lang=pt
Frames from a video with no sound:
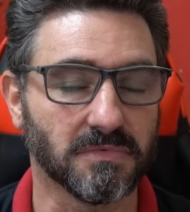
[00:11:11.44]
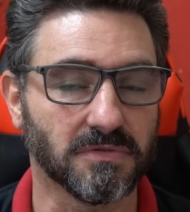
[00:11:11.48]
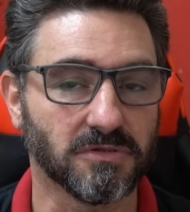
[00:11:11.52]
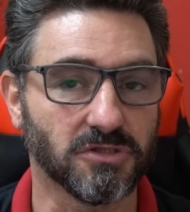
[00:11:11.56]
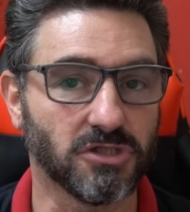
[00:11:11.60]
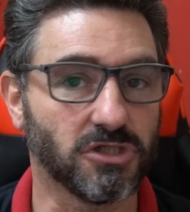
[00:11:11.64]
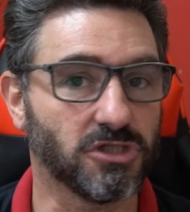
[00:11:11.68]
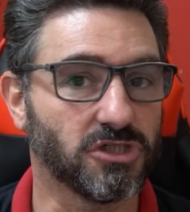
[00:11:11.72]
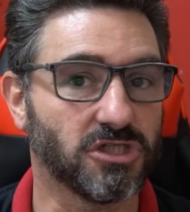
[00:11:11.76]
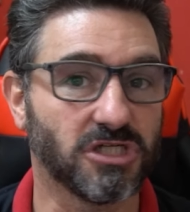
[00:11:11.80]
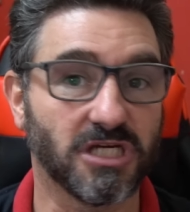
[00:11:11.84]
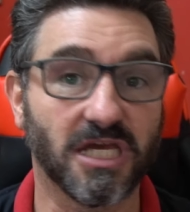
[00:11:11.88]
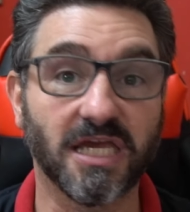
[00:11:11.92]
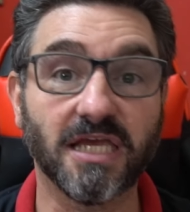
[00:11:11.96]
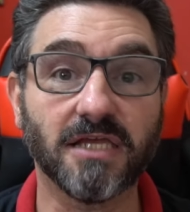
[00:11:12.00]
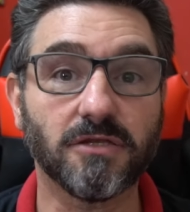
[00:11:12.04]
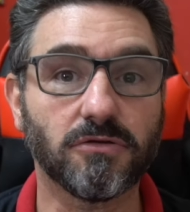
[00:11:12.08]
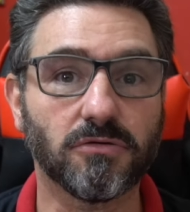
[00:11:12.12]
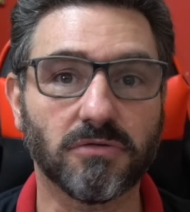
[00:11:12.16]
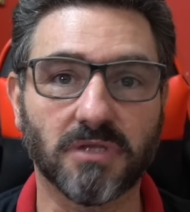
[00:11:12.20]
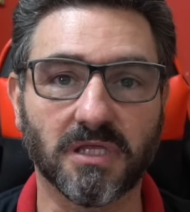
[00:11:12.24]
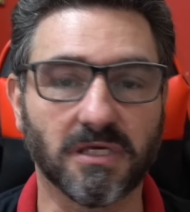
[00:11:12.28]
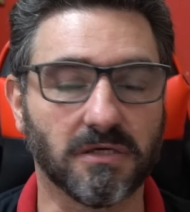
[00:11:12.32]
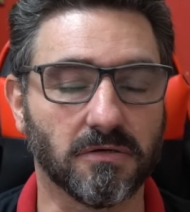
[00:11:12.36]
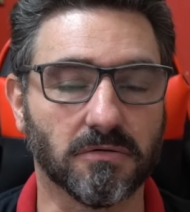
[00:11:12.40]
de
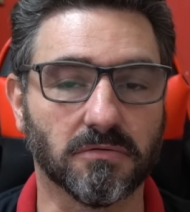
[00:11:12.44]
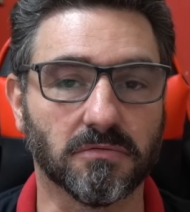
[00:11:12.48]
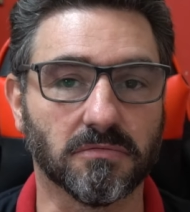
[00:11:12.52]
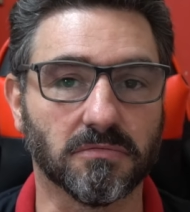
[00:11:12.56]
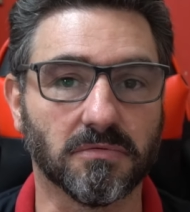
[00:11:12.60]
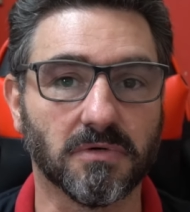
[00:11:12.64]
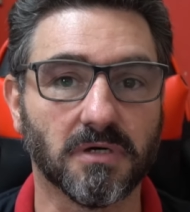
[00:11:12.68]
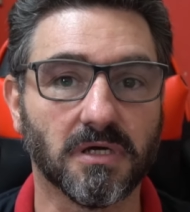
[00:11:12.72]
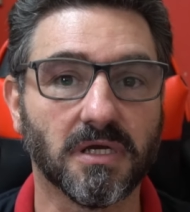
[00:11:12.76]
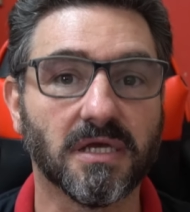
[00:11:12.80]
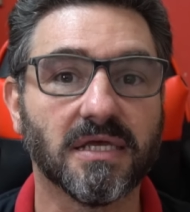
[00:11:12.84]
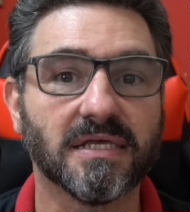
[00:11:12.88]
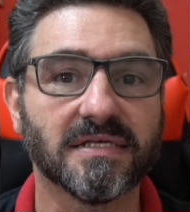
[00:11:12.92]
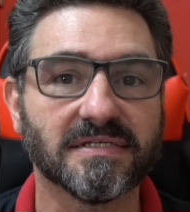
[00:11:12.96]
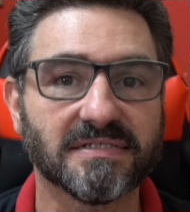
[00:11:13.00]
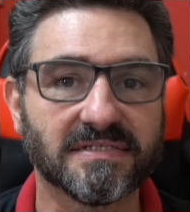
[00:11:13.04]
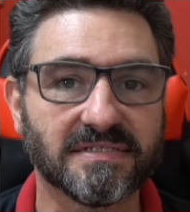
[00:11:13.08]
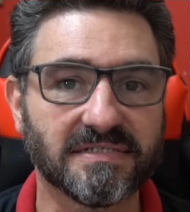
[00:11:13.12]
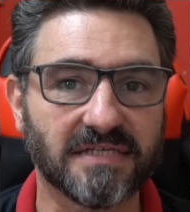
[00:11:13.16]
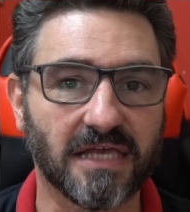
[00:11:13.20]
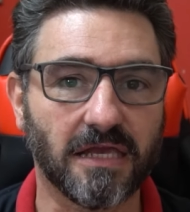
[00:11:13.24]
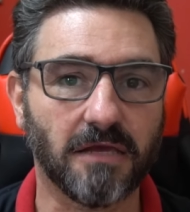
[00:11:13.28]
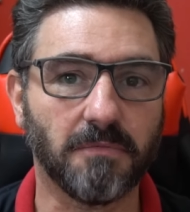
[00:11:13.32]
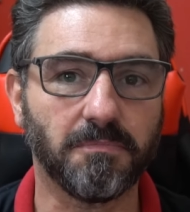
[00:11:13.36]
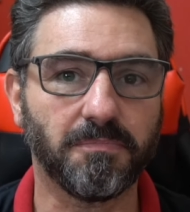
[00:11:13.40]
jeito nenhum.
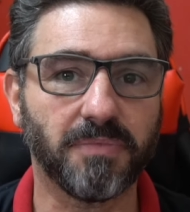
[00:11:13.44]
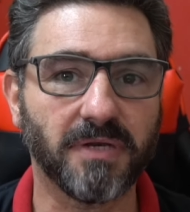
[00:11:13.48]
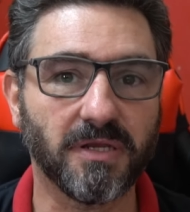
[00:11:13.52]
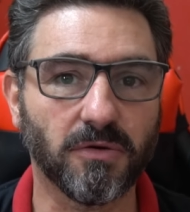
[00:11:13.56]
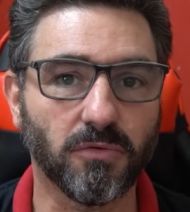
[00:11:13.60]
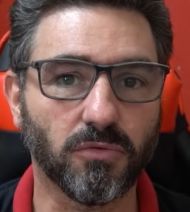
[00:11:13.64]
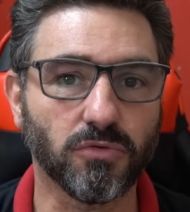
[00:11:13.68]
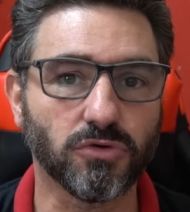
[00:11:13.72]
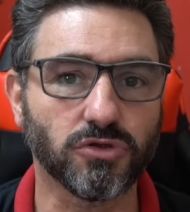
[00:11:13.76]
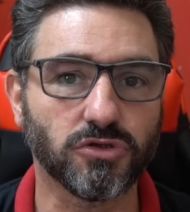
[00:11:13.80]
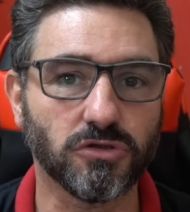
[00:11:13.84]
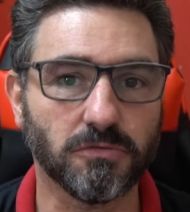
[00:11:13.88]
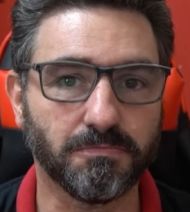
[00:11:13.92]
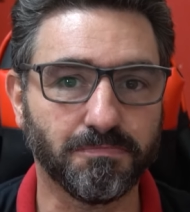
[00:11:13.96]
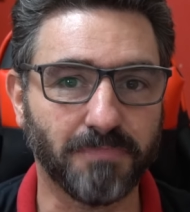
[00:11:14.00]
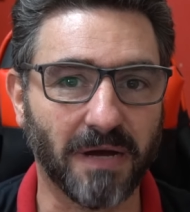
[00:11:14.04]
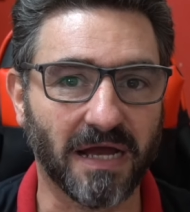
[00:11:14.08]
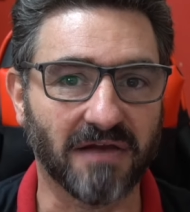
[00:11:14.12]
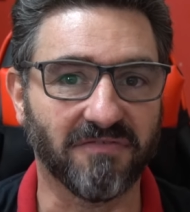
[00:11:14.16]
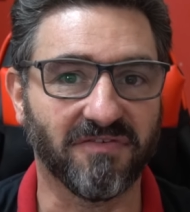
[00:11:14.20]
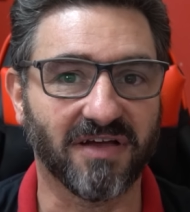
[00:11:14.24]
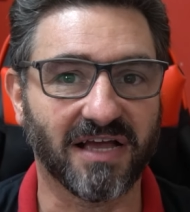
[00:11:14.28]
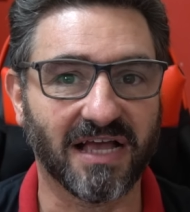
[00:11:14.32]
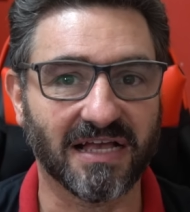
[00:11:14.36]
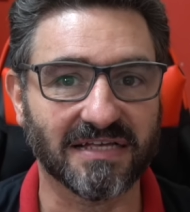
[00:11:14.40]
Sempre use o
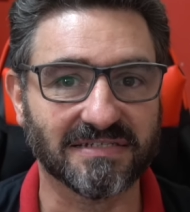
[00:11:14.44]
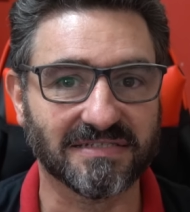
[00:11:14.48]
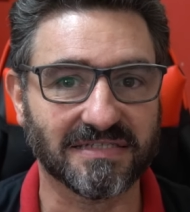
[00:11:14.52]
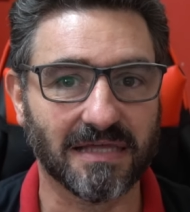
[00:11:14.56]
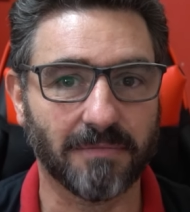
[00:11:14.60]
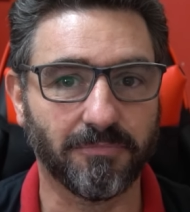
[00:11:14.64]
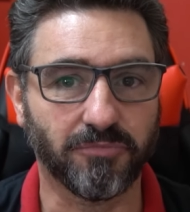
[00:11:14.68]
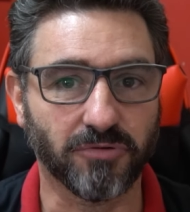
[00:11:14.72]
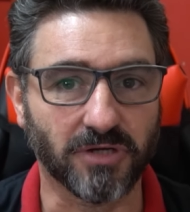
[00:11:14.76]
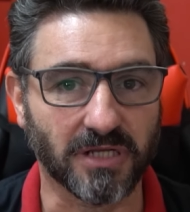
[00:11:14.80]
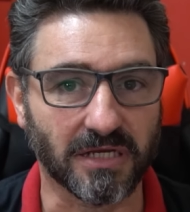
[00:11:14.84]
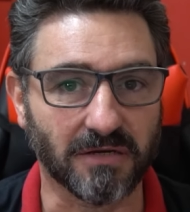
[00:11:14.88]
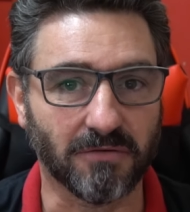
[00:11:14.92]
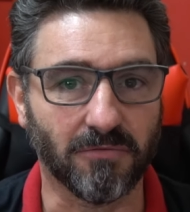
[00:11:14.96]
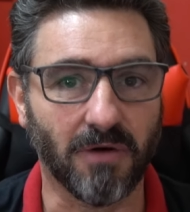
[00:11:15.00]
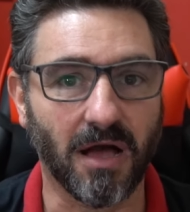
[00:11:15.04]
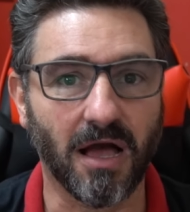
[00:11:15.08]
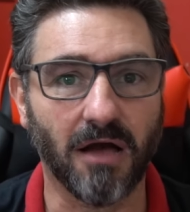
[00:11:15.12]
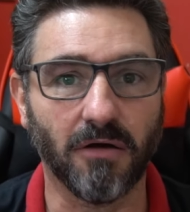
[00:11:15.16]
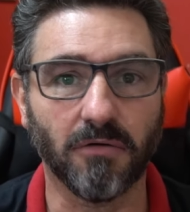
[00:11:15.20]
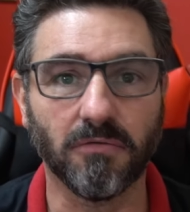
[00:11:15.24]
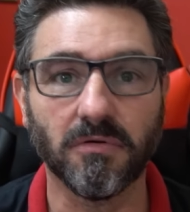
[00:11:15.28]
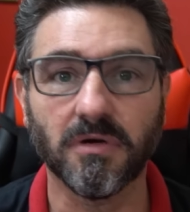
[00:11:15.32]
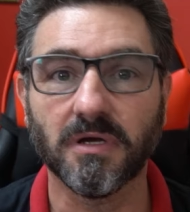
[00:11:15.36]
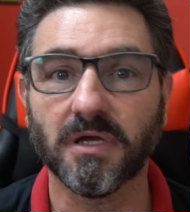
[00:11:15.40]
par, vai gastar por
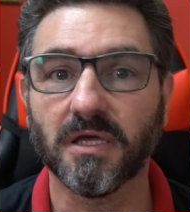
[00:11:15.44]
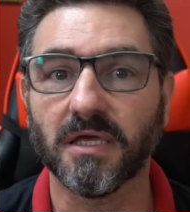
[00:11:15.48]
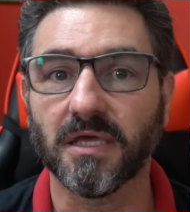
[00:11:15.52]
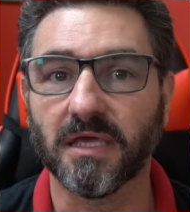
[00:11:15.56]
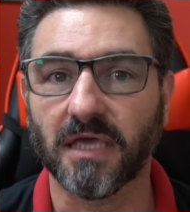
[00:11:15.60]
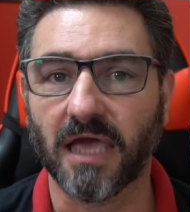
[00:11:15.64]
igual.